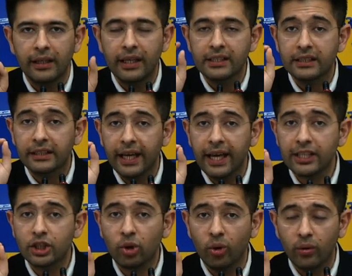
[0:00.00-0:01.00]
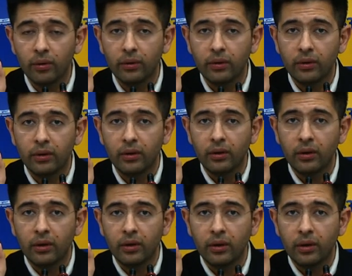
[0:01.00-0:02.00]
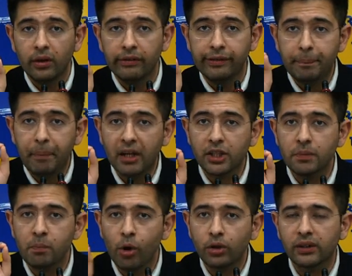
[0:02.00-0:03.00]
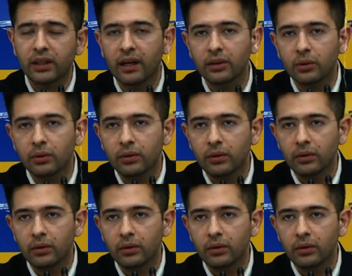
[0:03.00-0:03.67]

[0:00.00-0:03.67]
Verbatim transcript: कि इस देश को विपक्ष मुक्त कर दो